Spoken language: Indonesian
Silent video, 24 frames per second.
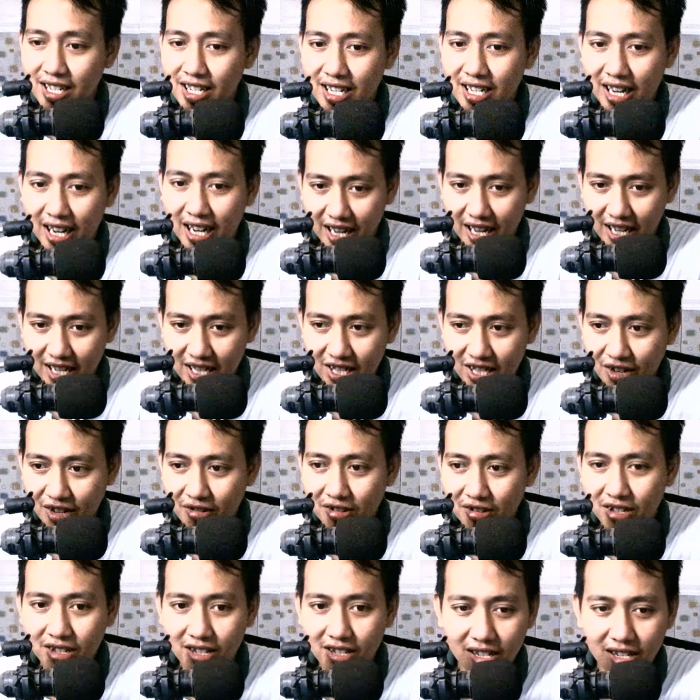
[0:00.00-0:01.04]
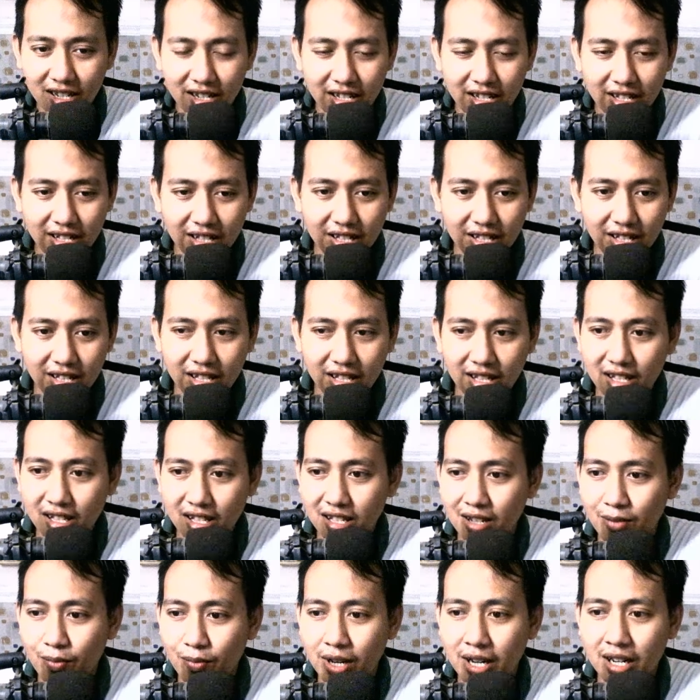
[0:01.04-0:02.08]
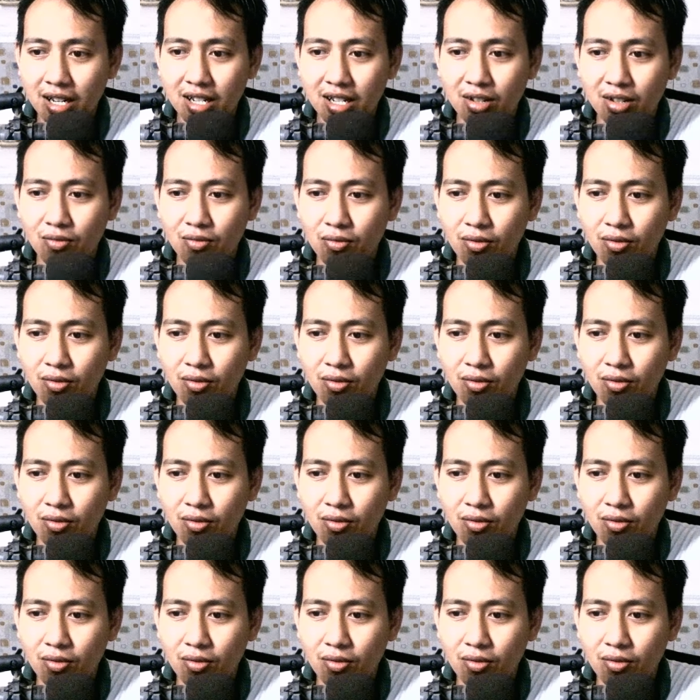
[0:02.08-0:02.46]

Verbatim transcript: Dan terus nomor